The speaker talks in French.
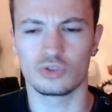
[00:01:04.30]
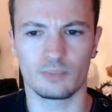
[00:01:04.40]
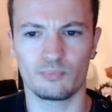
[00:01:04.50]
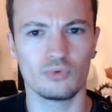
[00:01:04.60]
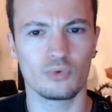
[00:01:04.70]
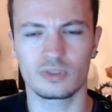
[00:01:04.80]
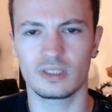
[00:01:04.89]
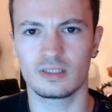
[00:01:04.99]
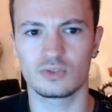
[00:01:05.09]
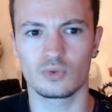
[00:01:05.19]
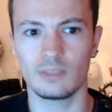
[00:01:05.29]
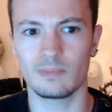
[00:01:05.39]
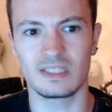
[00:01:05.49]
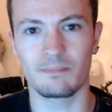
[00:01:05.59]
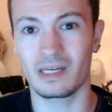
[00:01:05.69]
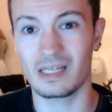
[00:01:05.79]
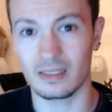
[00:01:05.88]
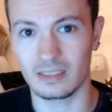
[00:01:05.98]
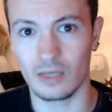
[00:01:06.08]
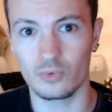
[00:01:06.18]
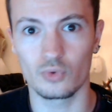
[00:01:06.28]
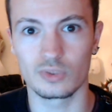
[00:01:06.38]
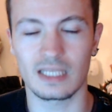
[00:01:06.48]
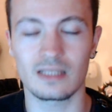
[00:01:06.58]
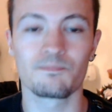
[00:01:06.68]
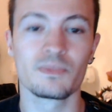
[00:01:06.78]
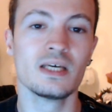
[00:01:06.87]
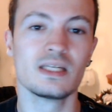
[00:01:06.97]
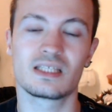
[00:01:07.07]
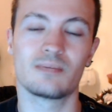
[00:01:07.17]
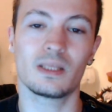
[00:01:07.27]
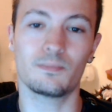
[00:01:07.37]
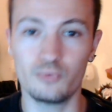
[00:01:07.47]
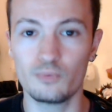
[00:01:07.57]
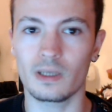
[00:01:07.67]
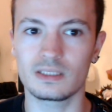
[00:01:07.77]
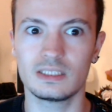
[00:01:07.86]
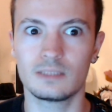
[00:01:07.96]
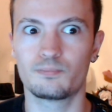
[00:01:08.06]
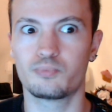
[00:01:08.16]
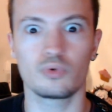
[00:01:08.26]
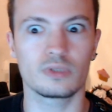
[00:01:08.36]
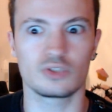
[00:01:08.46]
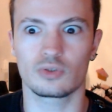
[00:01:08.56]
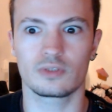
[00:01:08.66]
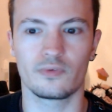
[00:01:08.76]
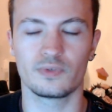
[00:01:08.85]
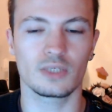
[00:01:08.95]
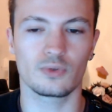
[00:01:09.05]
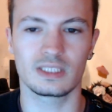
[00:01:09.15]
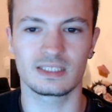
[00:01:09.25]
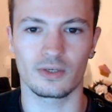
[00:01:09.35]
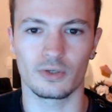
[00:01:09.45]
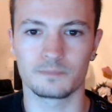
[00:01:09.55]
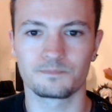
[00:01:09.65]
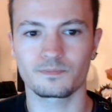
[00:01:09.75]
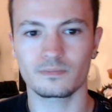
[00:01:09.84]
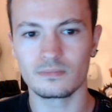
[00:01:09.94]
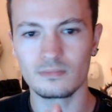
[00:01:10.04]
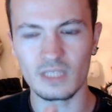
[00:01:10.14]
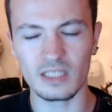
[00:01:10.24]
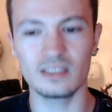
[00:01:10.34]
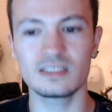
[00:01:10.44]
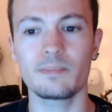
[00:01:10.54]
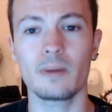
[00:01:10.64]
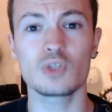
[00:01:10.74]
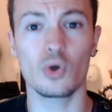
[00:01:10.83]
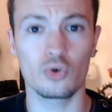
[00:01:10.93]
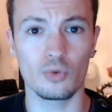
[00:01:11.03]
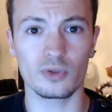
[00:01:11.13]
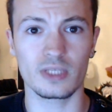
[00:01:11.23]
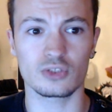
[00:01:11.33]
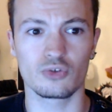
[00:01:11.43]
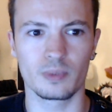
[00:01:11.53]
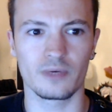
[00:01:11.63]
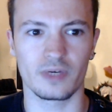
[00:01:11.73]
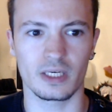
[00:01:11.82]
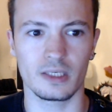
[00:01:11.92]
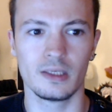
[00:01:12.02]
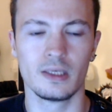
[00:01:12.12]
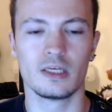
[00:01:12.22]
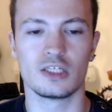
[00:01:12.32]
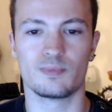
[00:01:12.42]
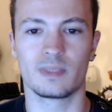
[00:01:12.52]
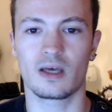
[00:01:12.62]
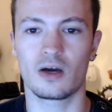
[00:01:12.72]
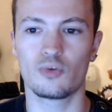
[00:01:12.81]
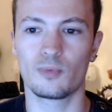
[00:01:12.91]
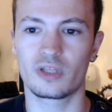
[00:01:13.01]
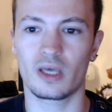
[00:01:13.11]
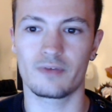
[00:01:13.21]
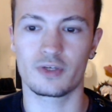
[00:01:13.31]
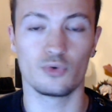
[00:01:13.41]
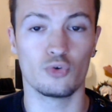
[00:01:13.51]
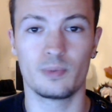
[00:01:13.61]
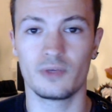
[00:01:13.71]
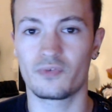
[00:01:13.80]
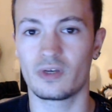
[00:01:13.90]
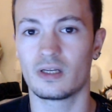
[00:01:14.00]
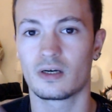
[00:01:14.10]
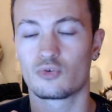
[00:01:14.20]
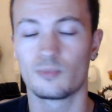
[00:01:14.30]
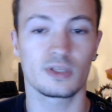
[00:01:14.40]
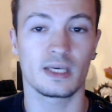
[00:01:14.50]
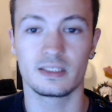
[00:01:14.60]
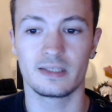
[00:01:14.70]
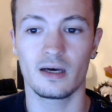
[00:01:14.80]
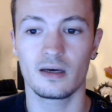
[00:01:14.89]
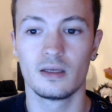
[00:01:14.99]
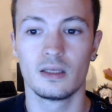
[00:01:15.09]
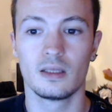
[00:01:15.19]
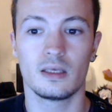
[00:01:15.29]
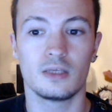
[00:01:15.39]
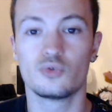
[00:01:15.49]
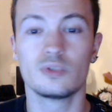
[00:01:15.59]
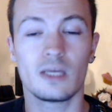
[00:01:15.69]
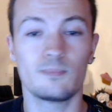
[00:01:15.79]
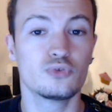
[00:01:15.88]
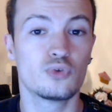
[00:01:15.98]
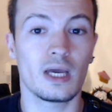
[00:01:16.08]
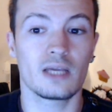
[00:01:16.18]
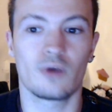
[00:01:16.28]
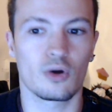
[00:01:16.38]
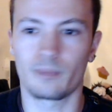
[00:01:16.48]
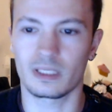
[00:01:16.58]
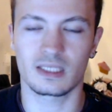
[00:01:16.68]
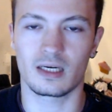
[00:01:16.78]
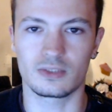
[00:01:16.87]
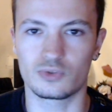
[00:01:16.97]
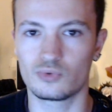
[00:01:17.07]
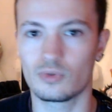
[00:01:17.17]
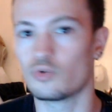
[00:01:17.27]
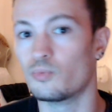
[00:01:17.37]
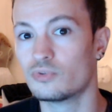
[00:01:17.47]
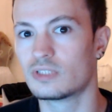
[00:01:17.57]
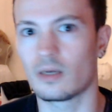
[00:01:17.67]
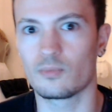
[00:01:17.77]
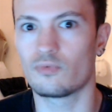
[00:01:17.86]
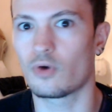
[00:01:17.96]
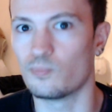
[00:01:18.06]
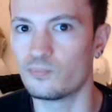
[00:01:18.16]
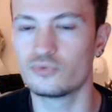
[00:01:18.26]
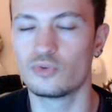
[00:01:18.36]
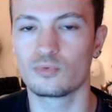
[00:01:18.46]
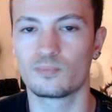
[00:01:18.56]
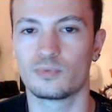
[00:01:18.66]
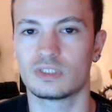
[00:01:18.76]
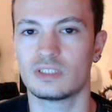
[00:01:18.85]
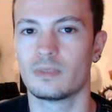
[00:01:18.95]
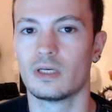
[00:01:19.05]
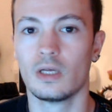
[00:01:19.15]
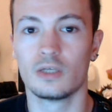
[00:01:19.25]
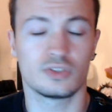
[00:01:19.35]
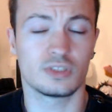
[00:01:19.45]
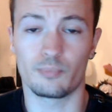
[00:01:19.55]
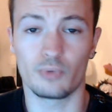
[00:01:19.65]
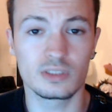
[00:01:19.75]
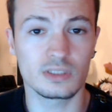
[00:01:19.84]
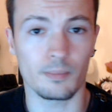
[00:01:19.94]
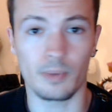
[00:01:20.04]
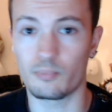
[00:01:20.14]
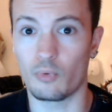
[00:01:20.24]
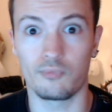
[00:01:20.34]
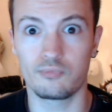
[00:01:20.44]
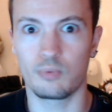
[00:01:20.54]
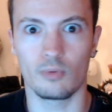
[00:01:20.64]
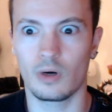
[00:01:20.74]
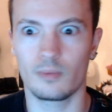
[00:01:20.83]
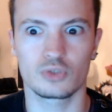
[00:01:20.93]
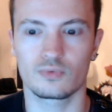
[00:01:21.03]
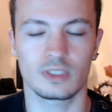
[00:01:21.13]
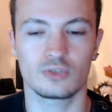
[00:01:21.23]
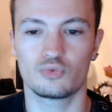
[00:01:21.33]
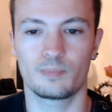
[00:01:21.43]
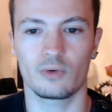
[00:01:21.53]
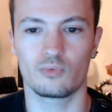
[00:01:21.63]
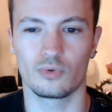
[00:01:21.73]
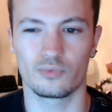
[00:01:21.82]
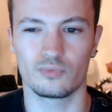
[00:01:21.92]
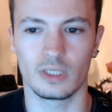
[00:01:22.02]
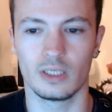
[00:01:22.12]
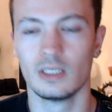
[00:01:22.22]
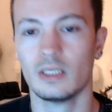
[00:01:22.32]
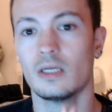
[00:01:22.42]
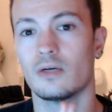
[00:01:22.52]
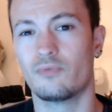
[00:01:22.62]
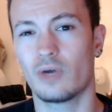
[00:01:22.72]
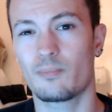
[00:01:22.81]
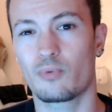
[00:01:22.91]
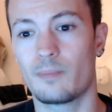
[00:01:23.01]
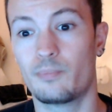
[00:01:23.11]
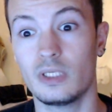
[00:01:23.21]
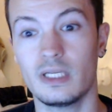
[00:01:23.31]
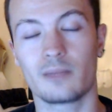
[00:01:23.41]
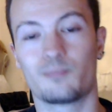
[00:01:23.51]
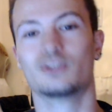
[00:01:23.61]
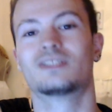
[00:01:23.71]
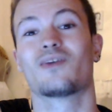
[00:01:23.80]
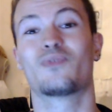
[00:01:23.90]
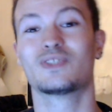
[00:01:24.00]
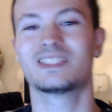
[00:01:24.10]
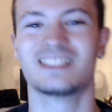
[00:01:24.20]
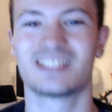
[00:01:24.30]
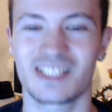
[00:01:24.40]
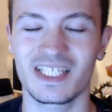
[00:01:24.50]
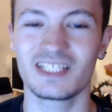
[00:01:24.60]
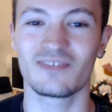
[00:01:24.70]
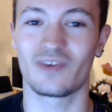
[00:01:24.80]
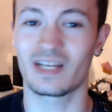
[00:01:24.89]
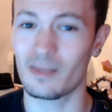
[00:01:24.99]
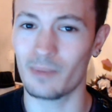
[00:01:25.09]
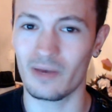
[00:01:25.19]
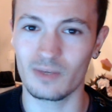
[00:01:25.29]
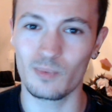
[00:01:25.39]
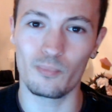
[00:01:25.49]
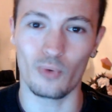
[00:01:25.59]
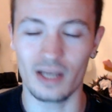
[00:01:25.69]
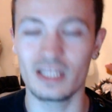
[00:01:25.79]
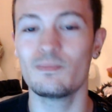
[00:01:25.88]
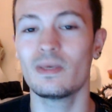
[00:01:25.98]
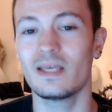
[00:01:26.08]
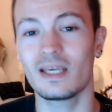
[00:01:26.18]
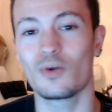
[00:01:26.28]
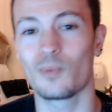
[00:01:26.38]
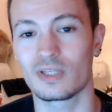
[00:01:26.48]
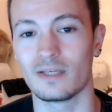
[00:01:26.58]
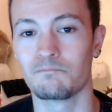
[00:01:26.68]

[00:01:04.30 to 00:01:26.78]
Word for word: plus le nom en tête, désolé, mais qui est près de la gare de Lausanne, ce qui est peut-être plus pratique pour des gens qui veulent venir de l'extérieur. N'hésitez pas à me dire en commentaire ce que vous préférez, je mettrai un commentaire avec EPFL, un commentaire avec gare, et celui qui a le plus de likes, voilà, on partira là-dessus. Hein. Le but, c'est quand même de voir le plus de monde possible. Si ça peut être sympa pour vous, pour moi, moi, je trouve ça super cool en tout cas. Voilà pour la Polydane, Petite info aussi, Shriek va être là-bas avec moi pour animer et commenter.